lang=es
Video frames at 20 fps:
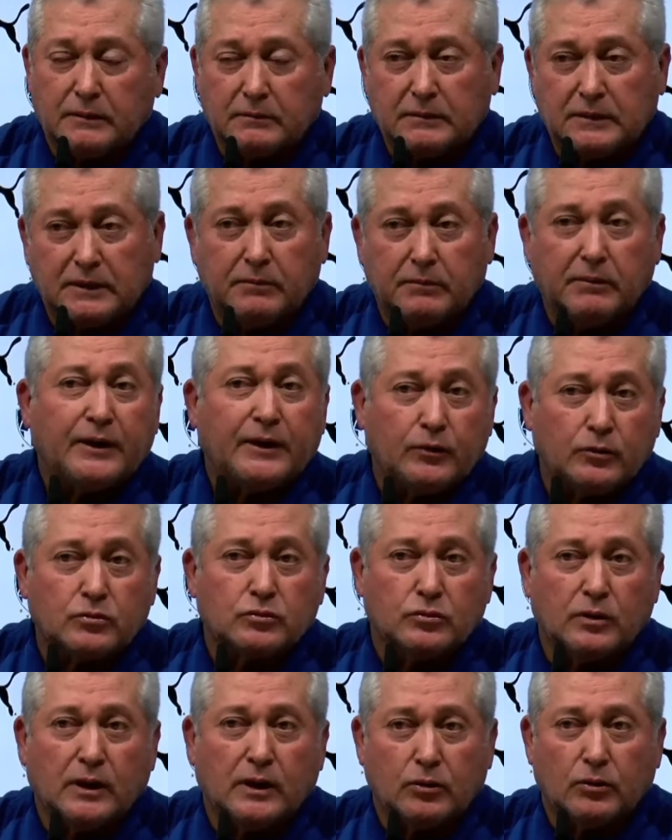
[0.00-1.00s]
de varios
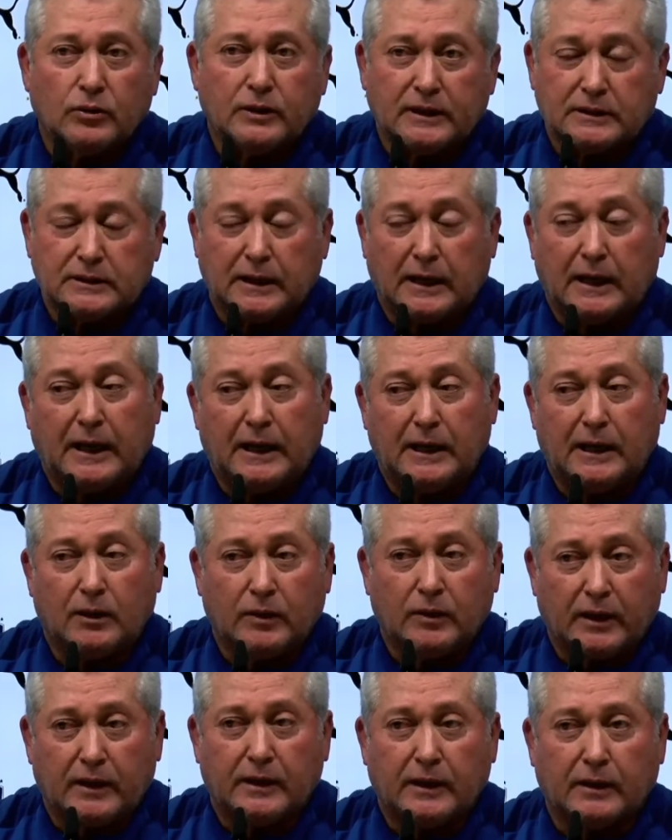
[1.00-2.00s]
jugadores a la
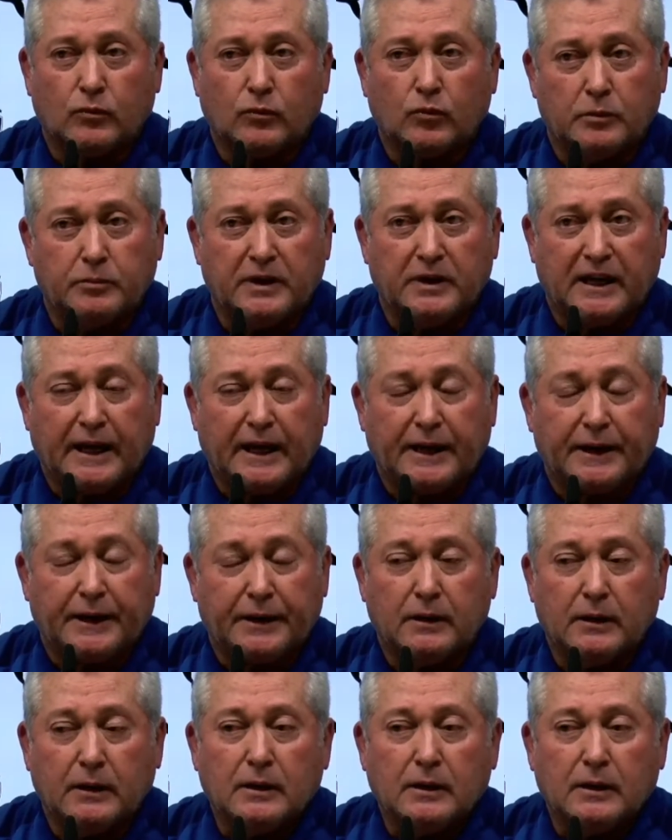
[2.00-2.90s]
hora de culminar.